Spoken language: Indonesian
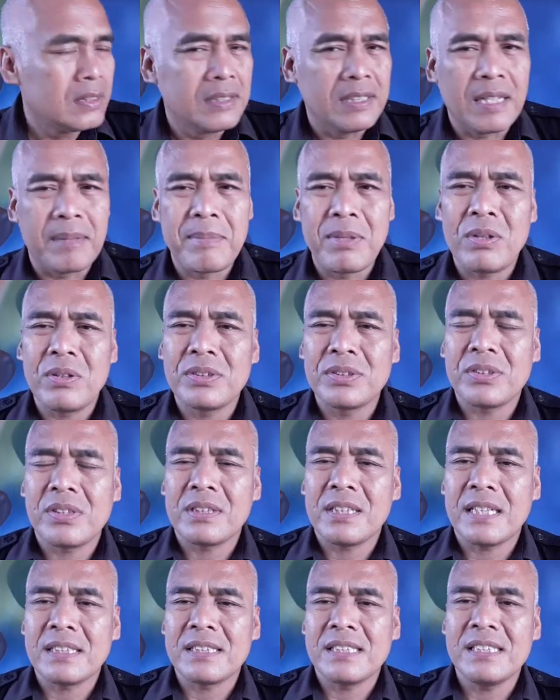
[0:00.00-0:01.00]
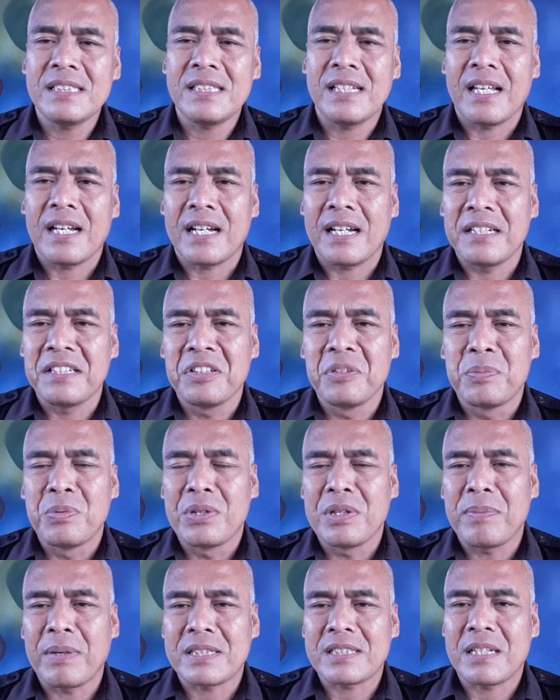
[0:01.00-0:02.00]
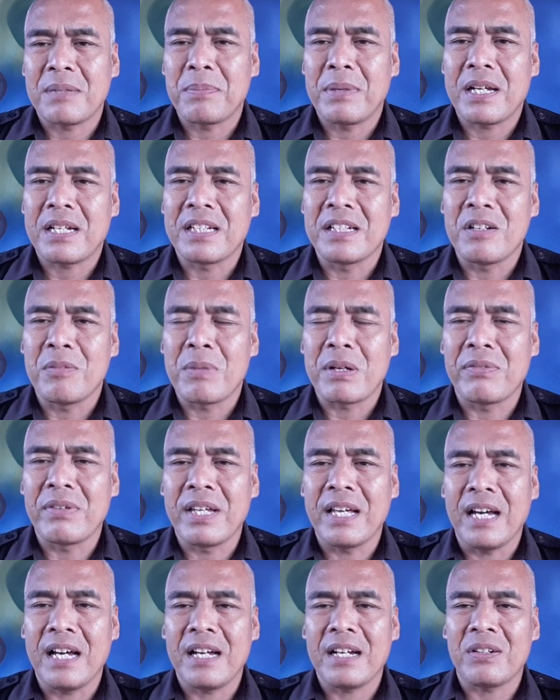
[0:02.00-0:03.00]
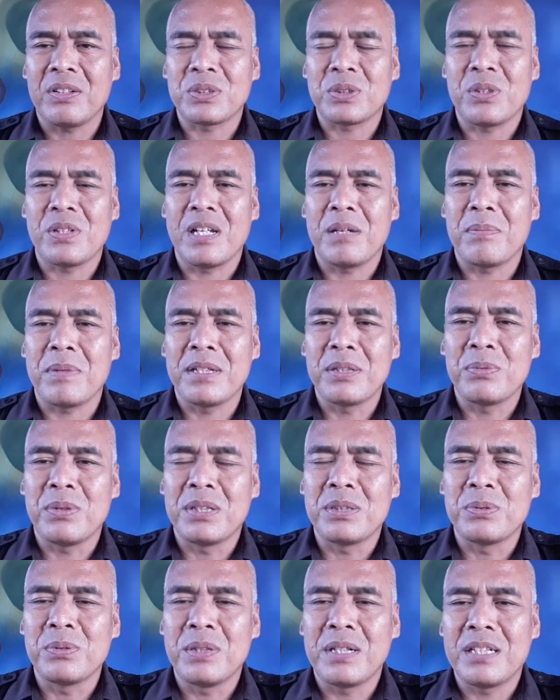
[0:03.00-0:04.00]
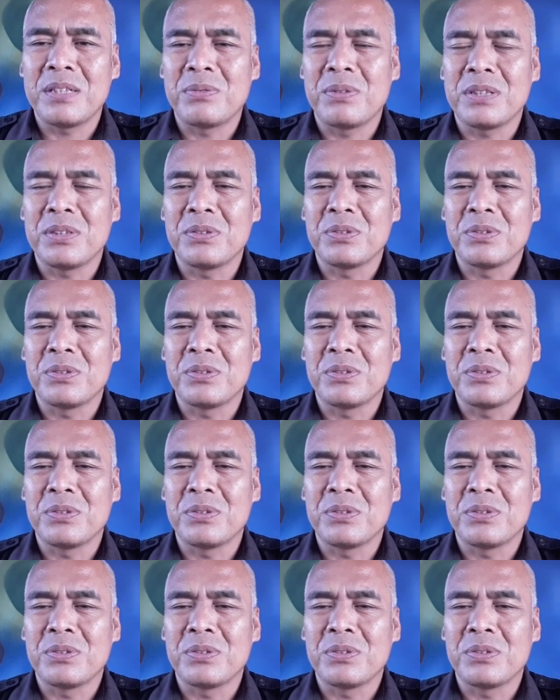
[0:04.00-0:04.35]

Yang mau konsultasi silahkan dihubungi Pak Sabar di nomor WA 0822